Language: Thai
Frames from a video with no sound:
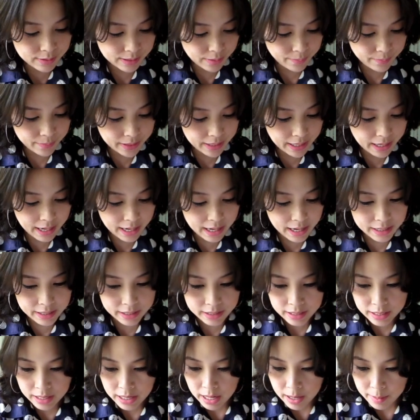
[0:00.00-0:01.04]
จำไม่ได้
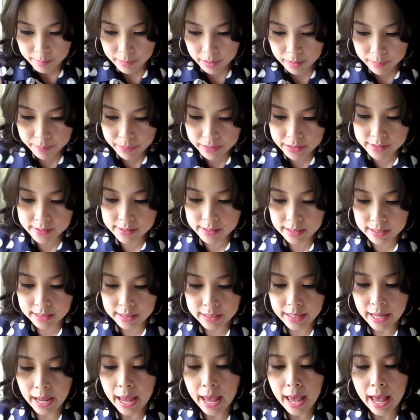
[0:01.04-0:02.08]
มันเป็นสี
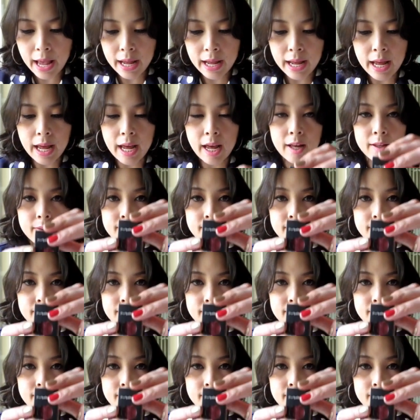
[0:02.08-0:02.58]
แดงค่ะ